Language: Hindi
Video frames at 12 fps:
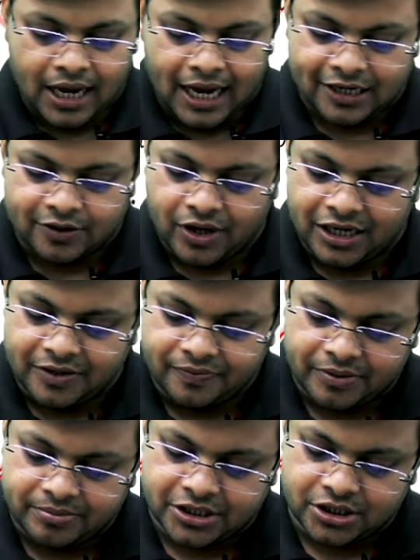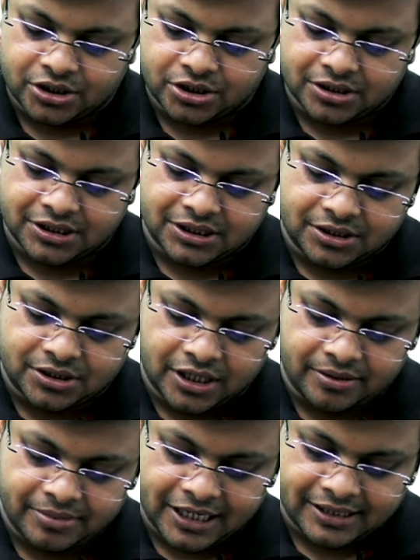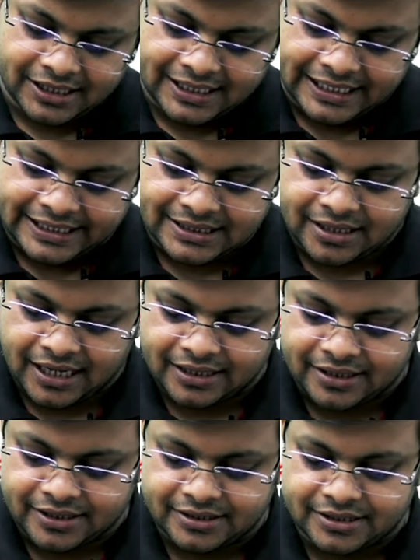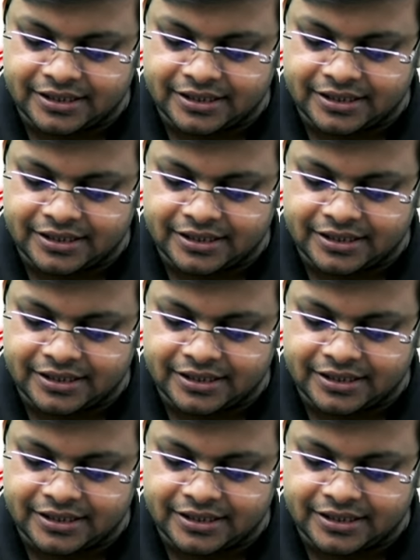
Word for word: एल्कोहलिक फर्मेंटेशन इज डन बाय द ईस्ट एंड देर इज